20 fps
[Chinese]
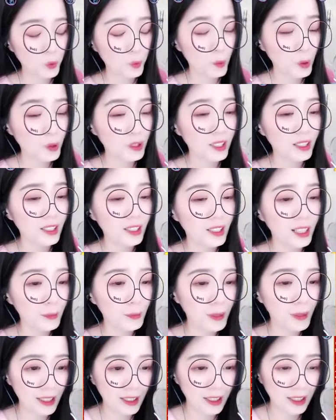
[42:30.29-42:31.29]
淑妃
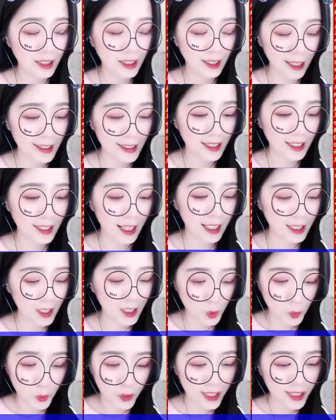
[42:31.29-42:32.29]
连忙搭话：
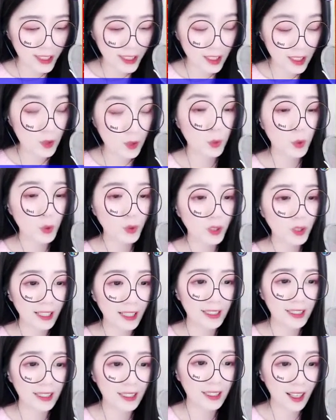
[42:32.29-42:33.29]
哎，
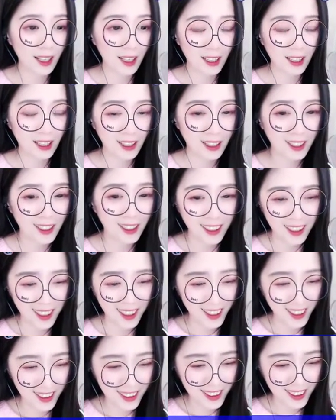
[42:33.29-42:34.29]
可不是，
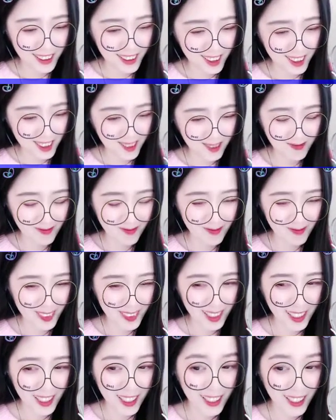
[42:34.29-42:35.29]
这人要是生得
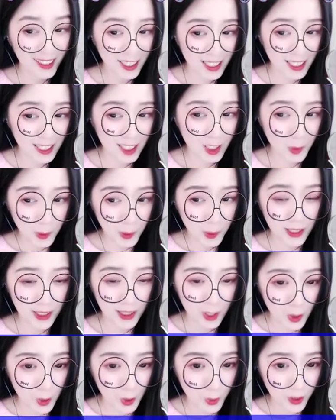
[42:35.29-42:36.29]
贱呀，任谁
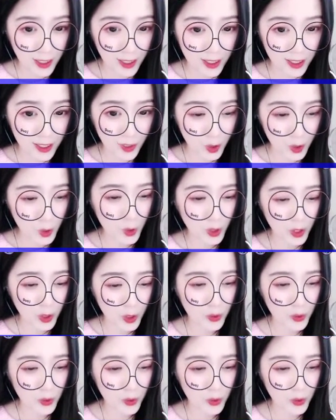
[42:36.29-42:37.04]
也没法子的。